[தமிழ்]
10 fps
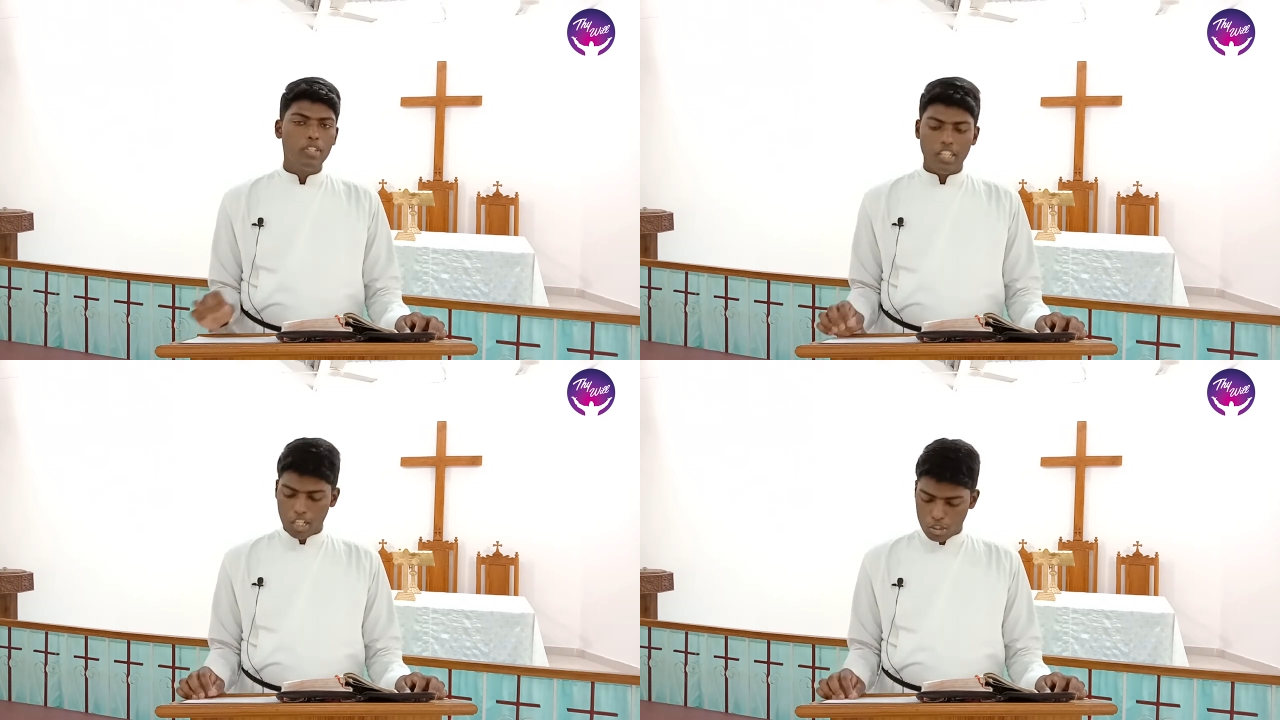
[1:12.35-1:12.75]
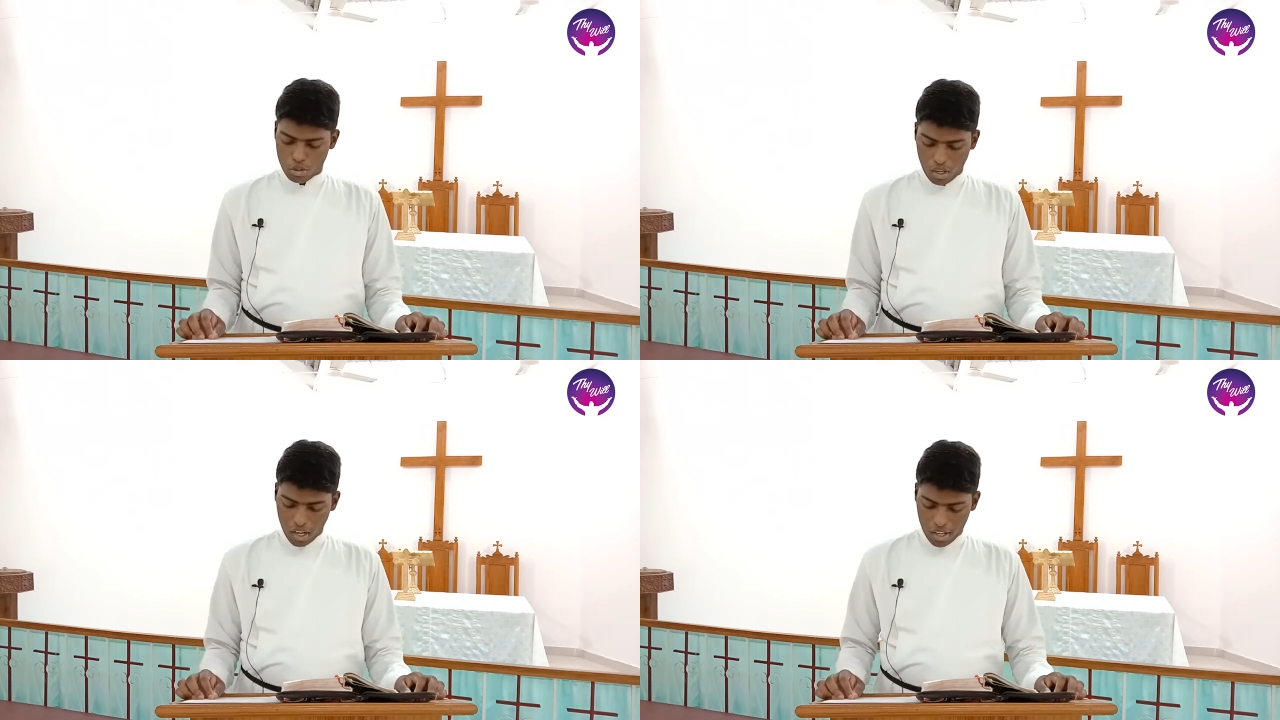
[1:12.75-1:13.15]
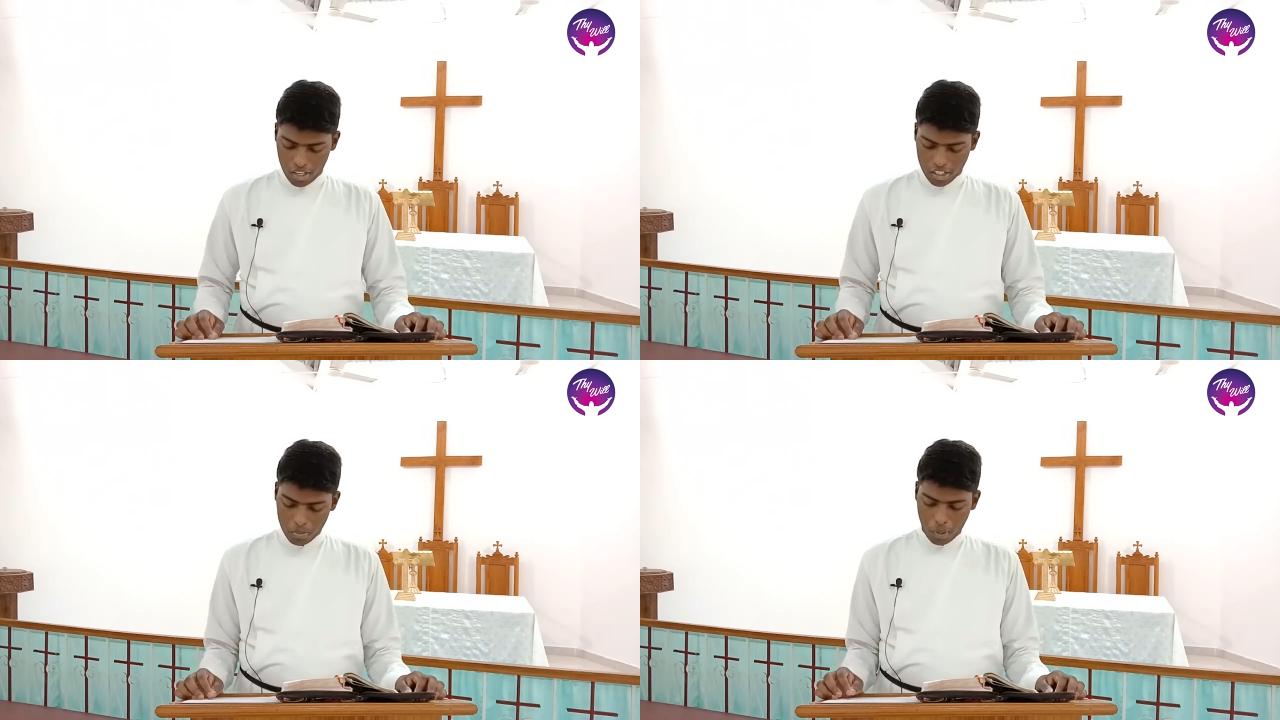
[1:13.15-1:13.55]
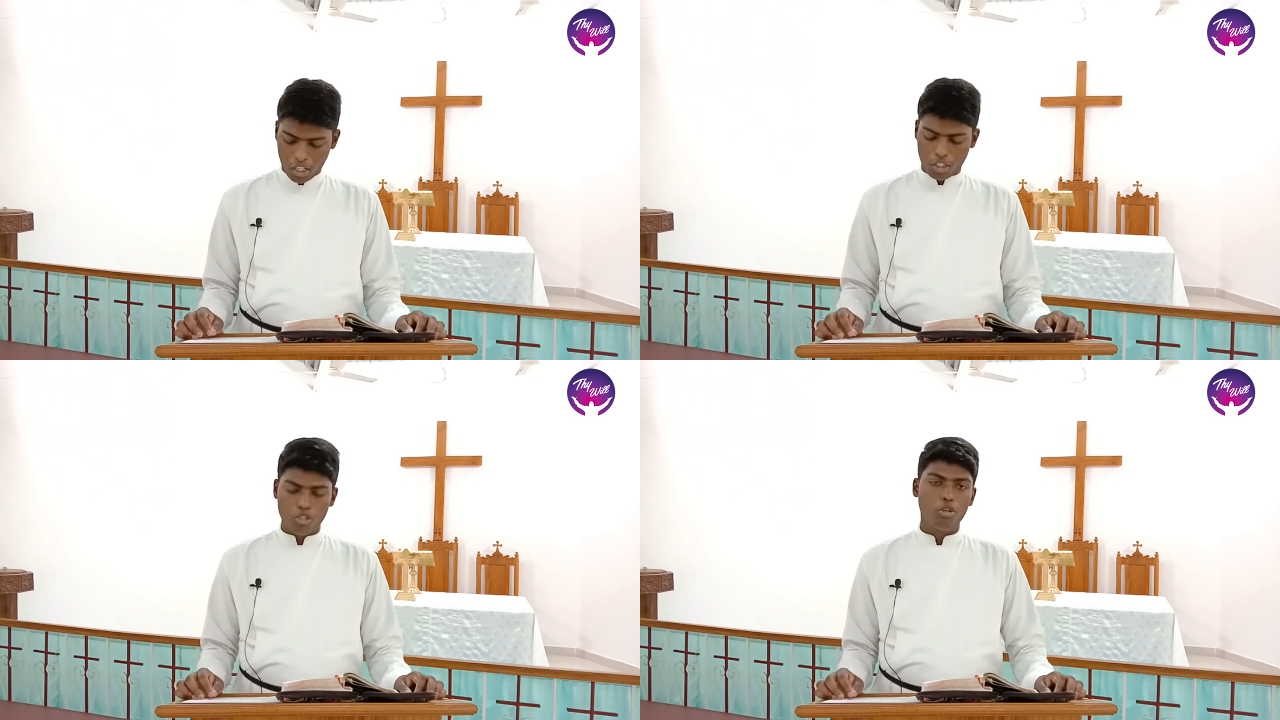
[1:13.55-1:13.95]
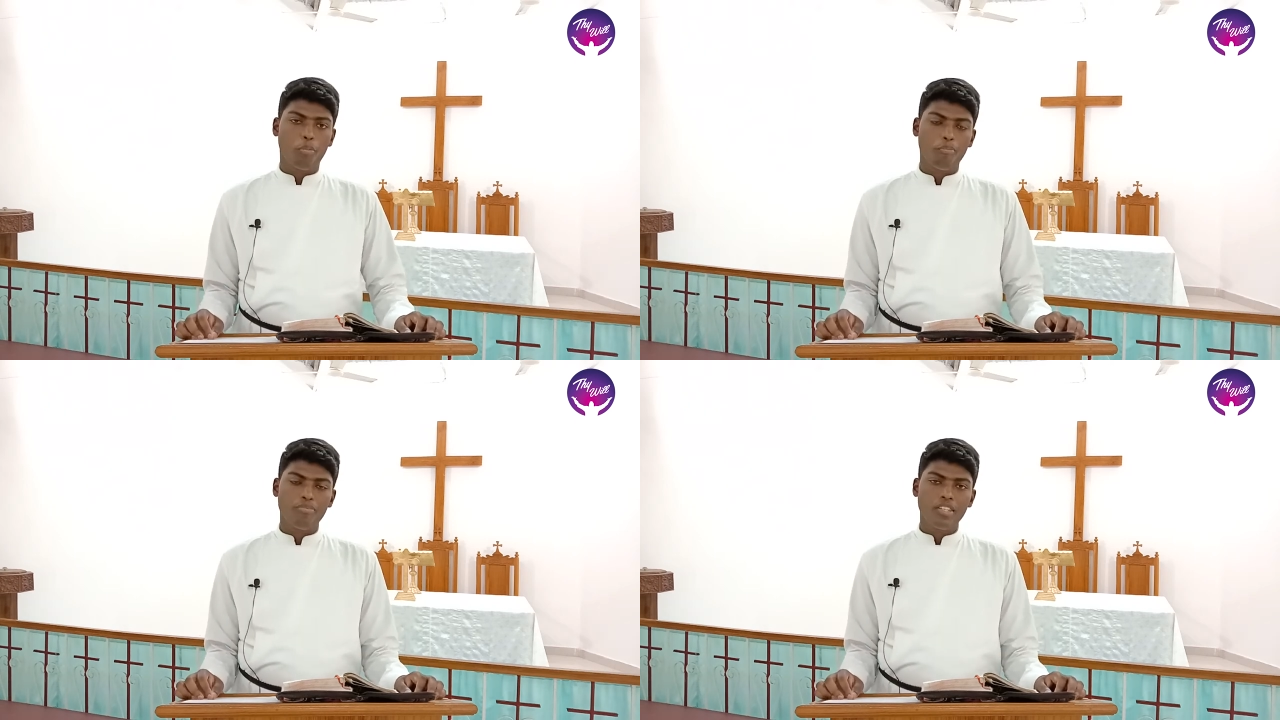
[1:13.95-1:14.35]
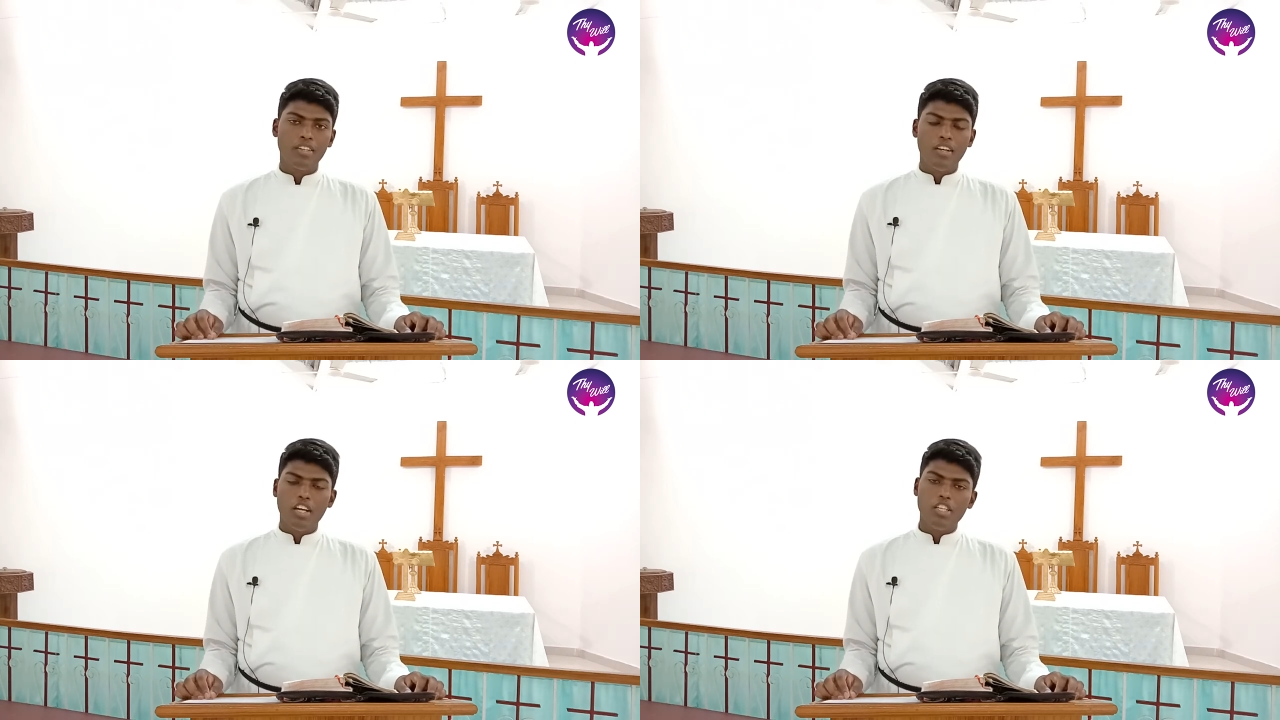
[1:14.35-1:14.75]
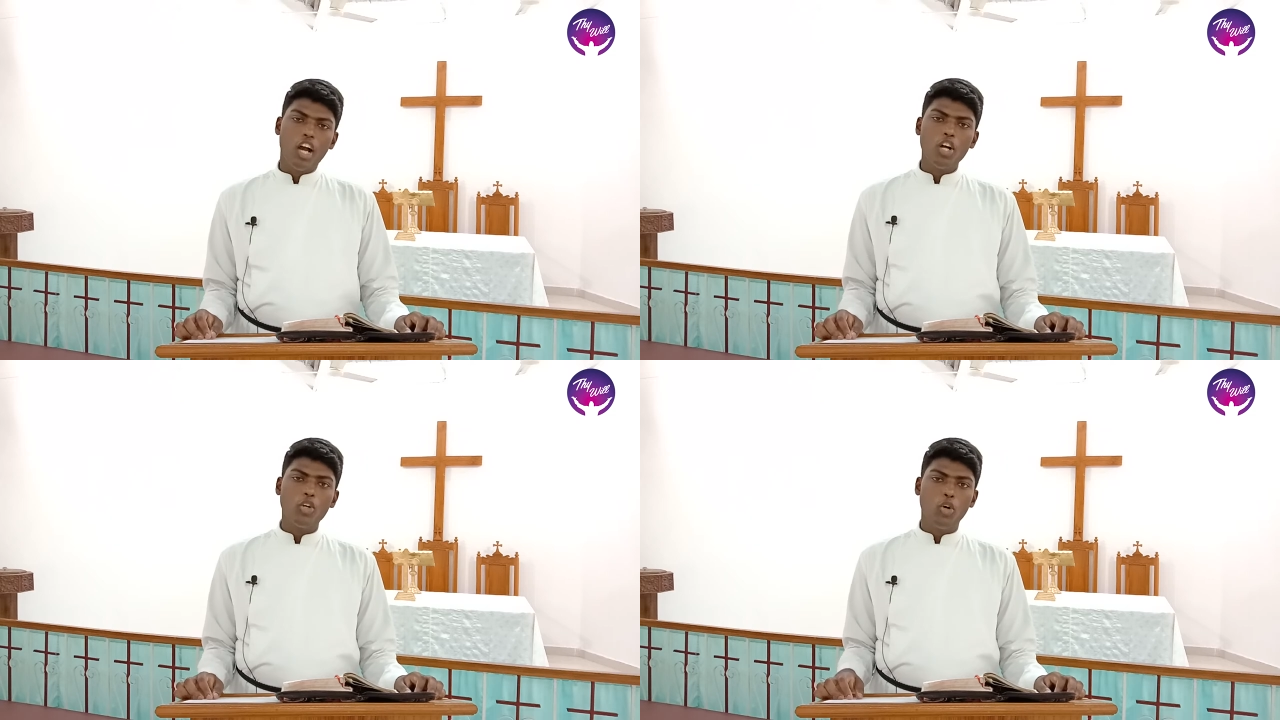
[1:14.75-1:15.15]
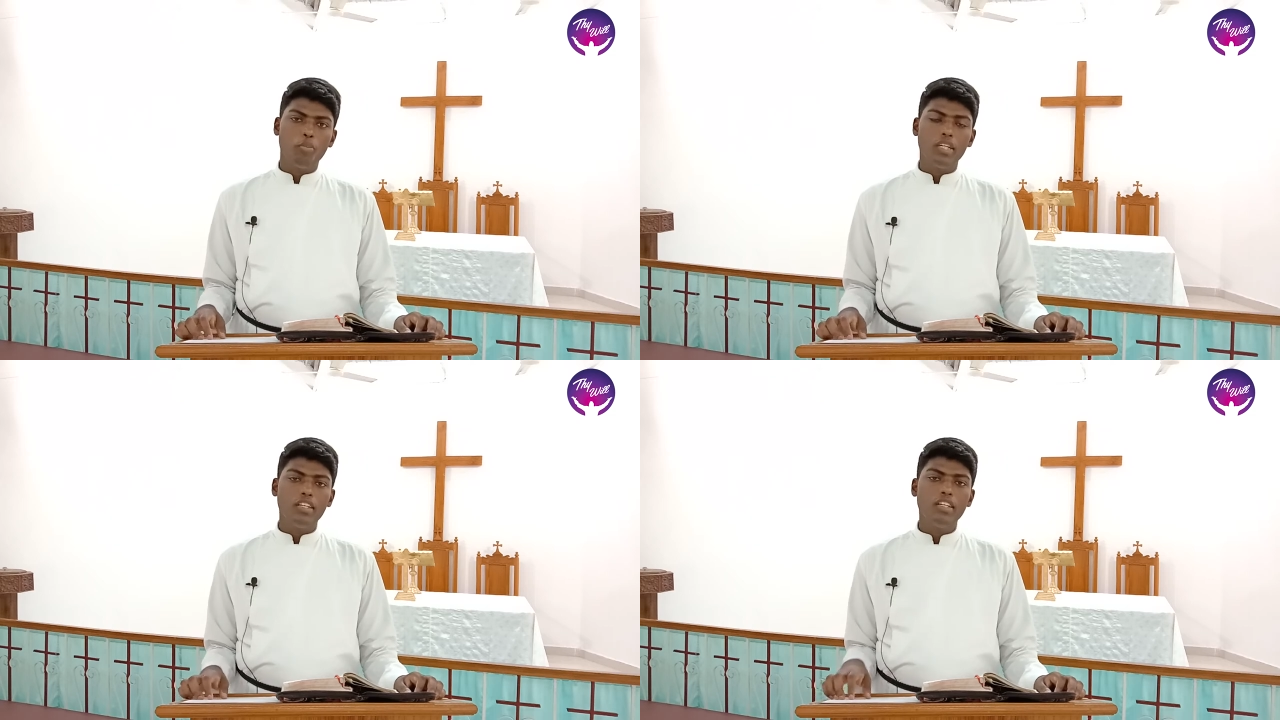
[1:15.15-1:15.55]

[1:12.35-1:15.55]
என்று சொன்னார் என்று பார்க்கின்றோம் யாக்கோபு